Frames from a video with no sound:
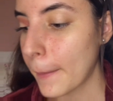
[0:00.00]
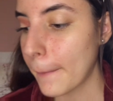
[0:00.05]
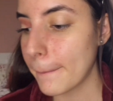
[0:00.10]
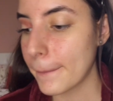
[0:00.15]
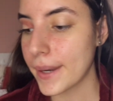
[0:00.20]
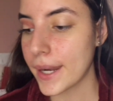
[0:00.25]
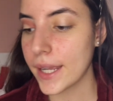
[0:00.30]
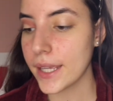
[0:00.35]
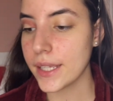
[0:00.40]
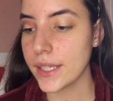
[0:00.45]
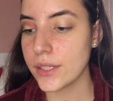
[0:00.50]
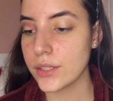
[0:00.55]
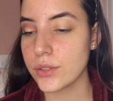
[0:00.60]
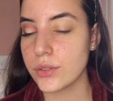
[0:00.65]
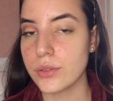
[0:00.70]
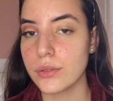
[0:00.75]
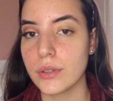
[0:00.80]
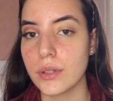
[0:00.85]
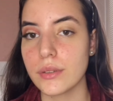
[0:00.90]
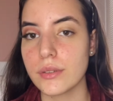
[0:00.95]
Pra
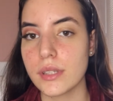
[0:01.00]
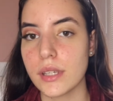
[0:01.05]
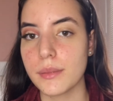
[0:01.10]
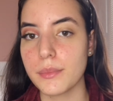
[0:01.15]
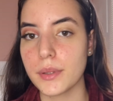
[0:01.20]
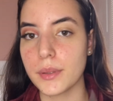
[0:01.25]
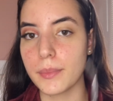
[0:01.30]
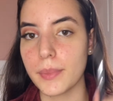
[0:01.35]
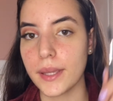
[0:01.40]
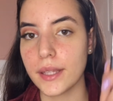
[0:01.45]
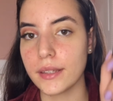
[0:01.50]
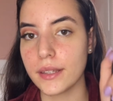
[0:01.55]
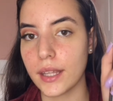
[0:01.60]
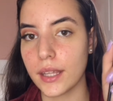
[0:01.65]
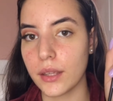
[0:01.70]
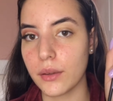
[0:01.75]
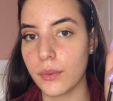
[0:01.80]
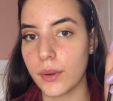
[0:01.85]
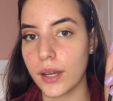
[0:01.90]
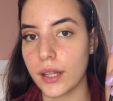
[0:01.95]
isso, eu sempre
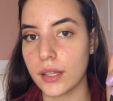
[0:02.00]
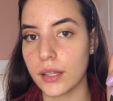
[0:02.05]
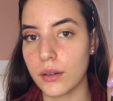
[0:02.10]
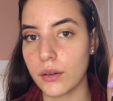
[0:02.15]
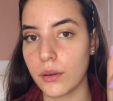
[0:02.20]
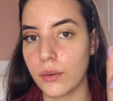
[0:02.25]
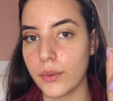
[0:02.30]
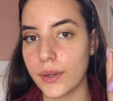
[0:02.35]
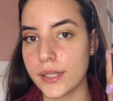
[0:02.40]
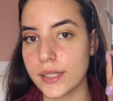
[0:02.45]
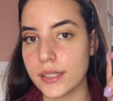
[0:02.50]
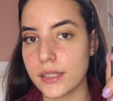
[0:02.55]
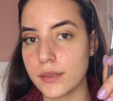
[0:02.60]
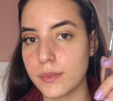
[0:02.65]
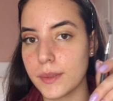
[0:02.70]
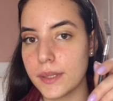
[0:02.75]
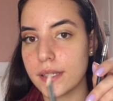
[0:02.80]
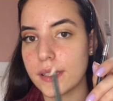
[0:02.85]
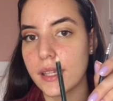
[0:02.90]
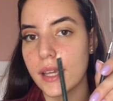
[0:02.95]
penteio ela com esses
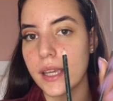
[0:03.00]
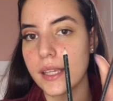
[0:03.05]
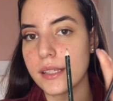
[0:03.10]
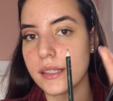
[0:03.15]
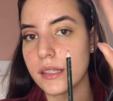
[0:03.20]
pincéis